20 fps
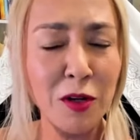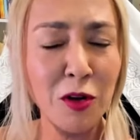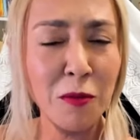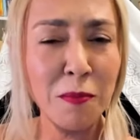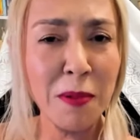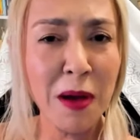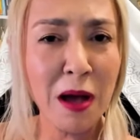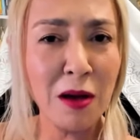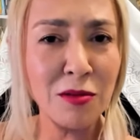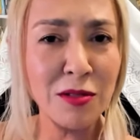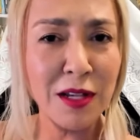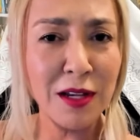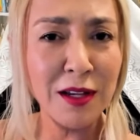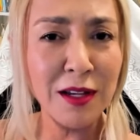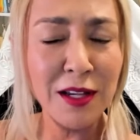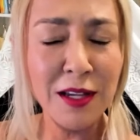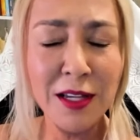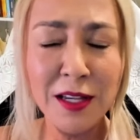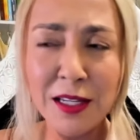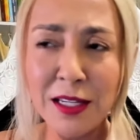menopausa.
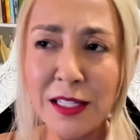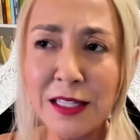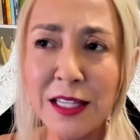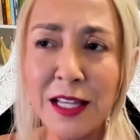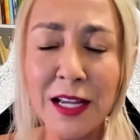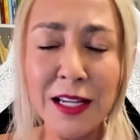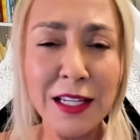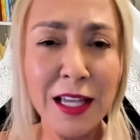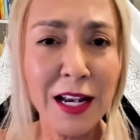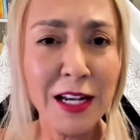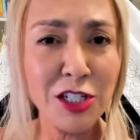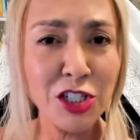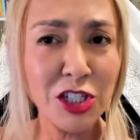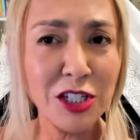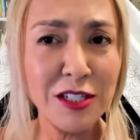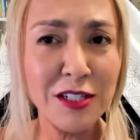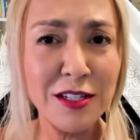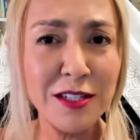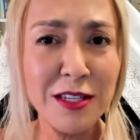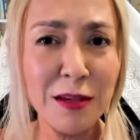E tem aquelas
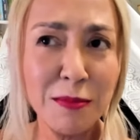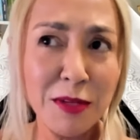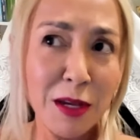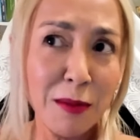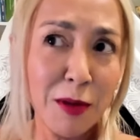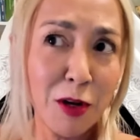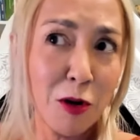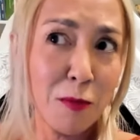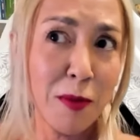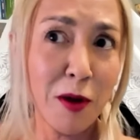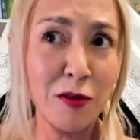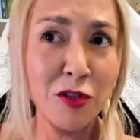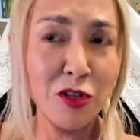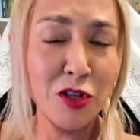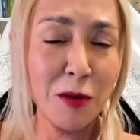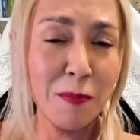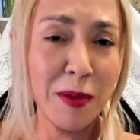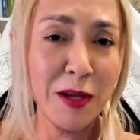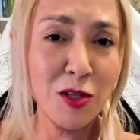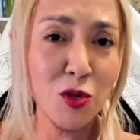que dizem minha menopausa
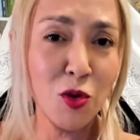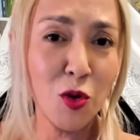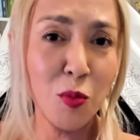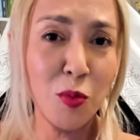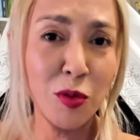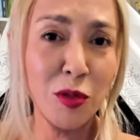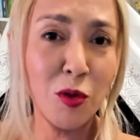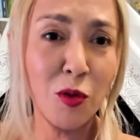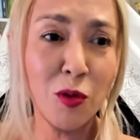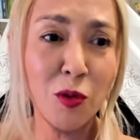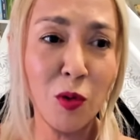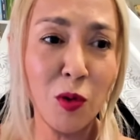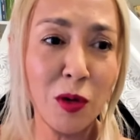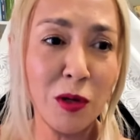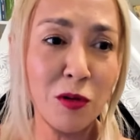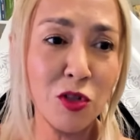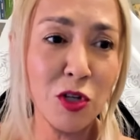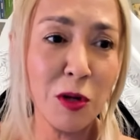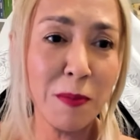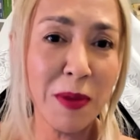já passou, porque o
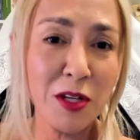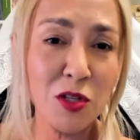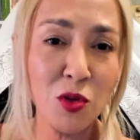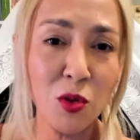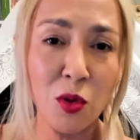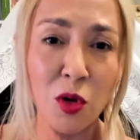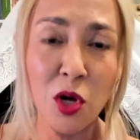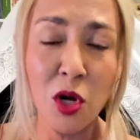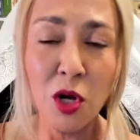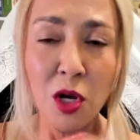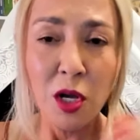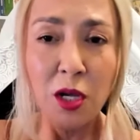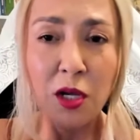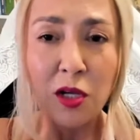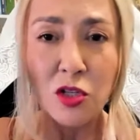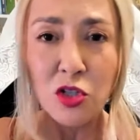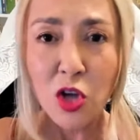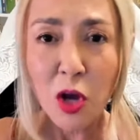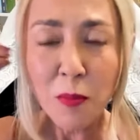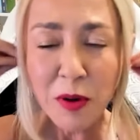calorão já passou.
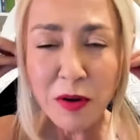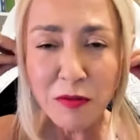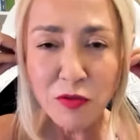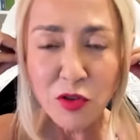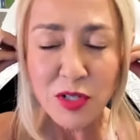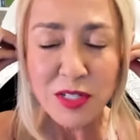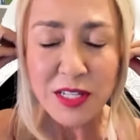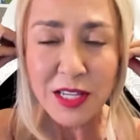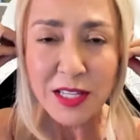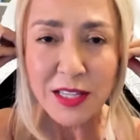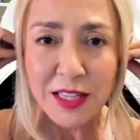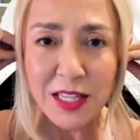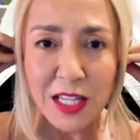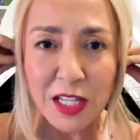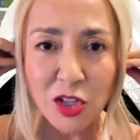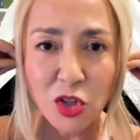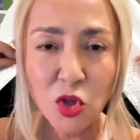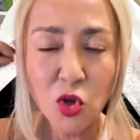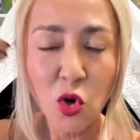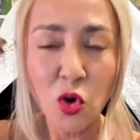Só para você
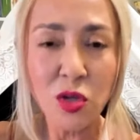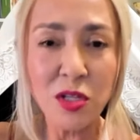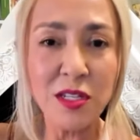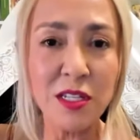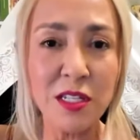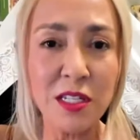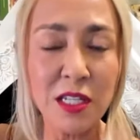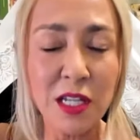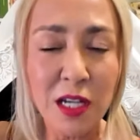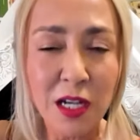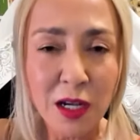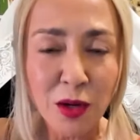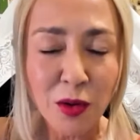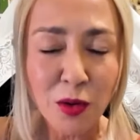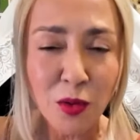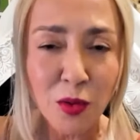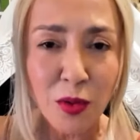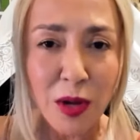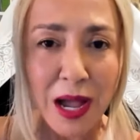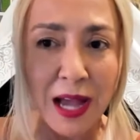ter
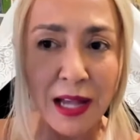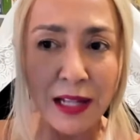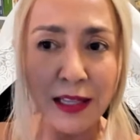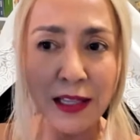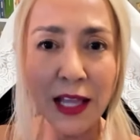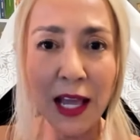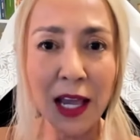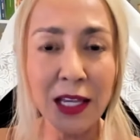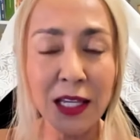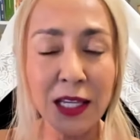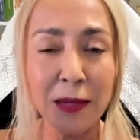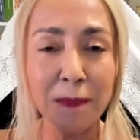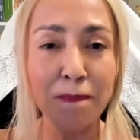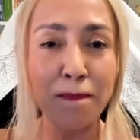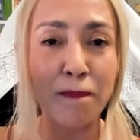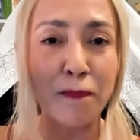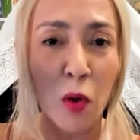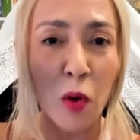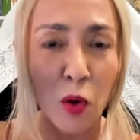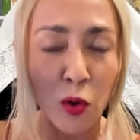noção até que
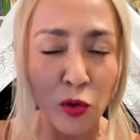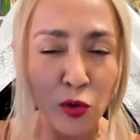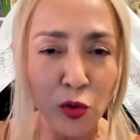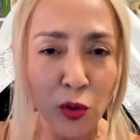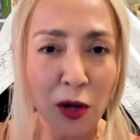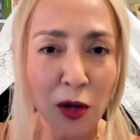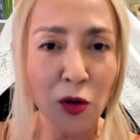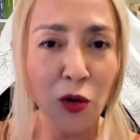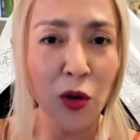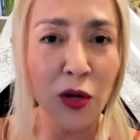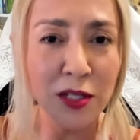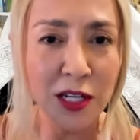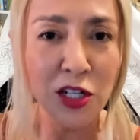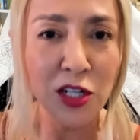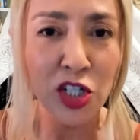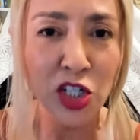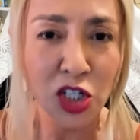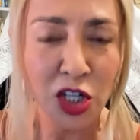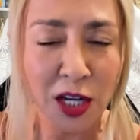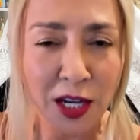ponto a
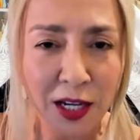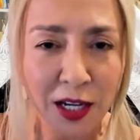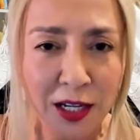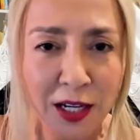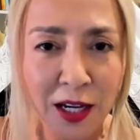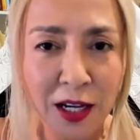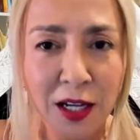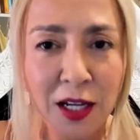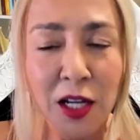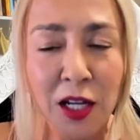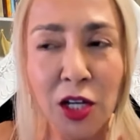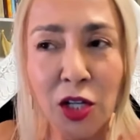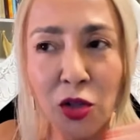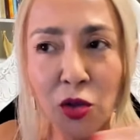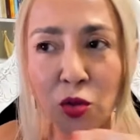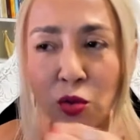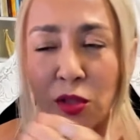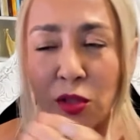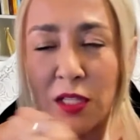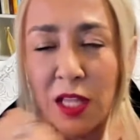coisa chega
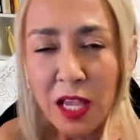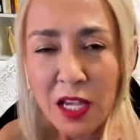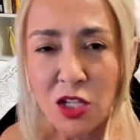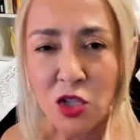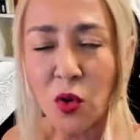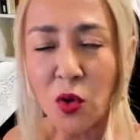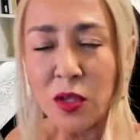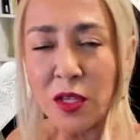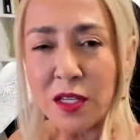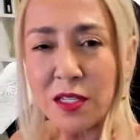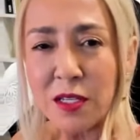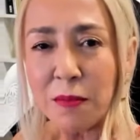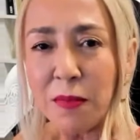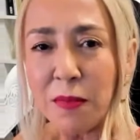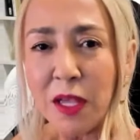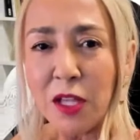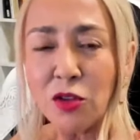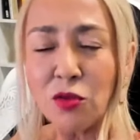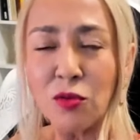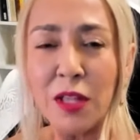do
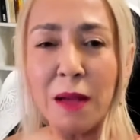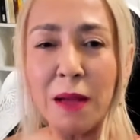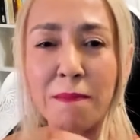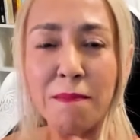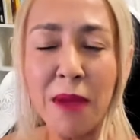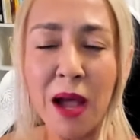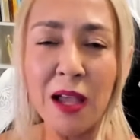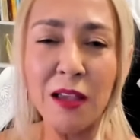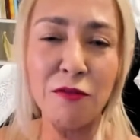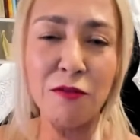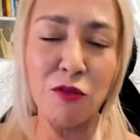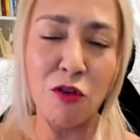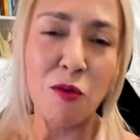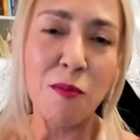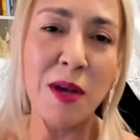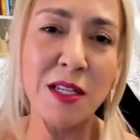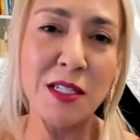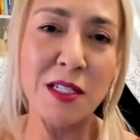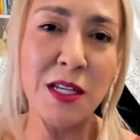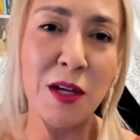desconhecimento da má
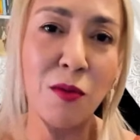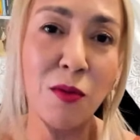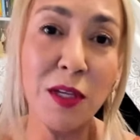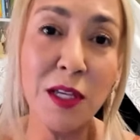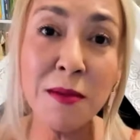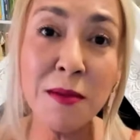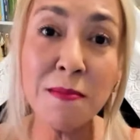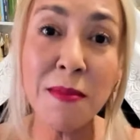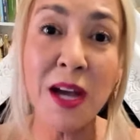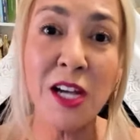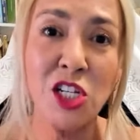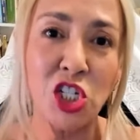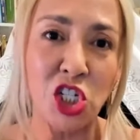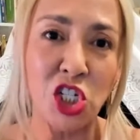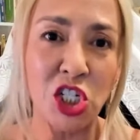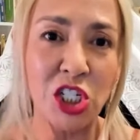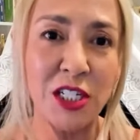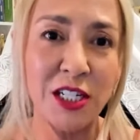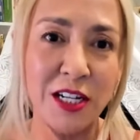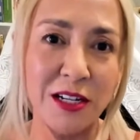informação.
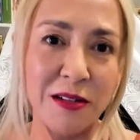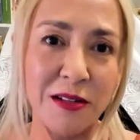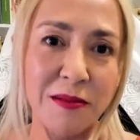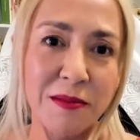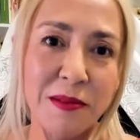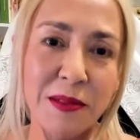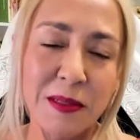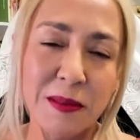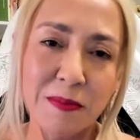Imagina.